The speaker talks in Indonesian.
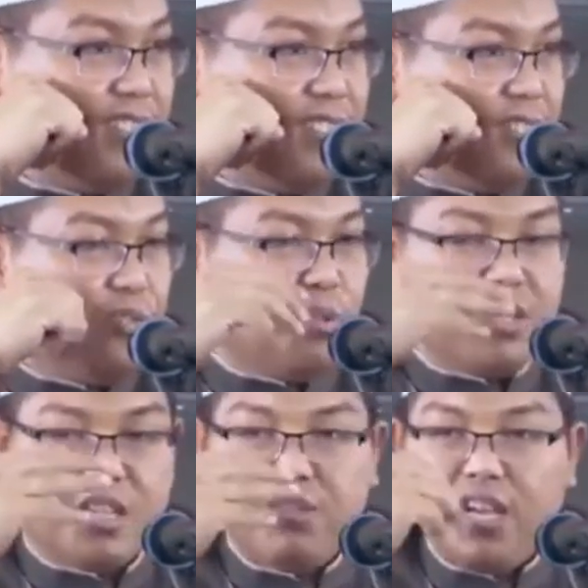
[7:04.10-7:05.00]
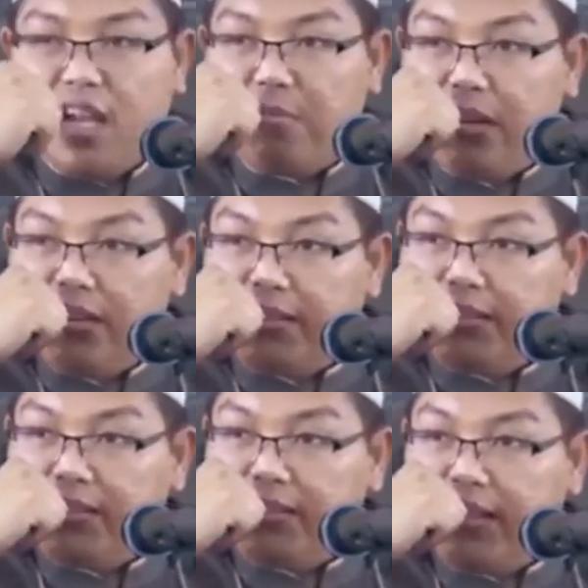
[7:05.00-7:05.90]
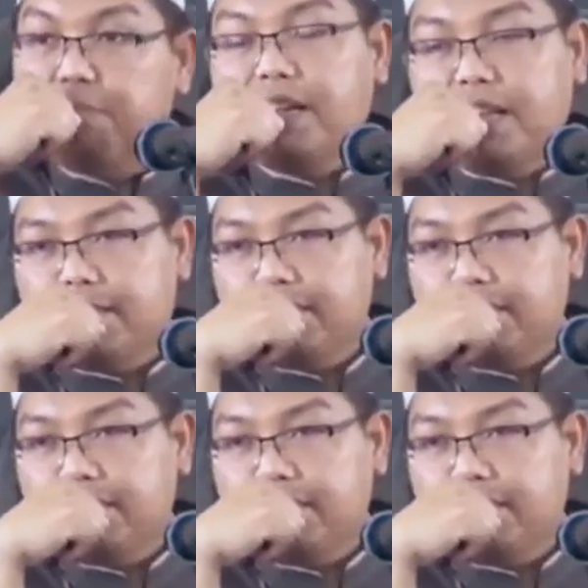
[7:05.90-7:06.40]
Untuk bisa menjaga apa? Hafalan.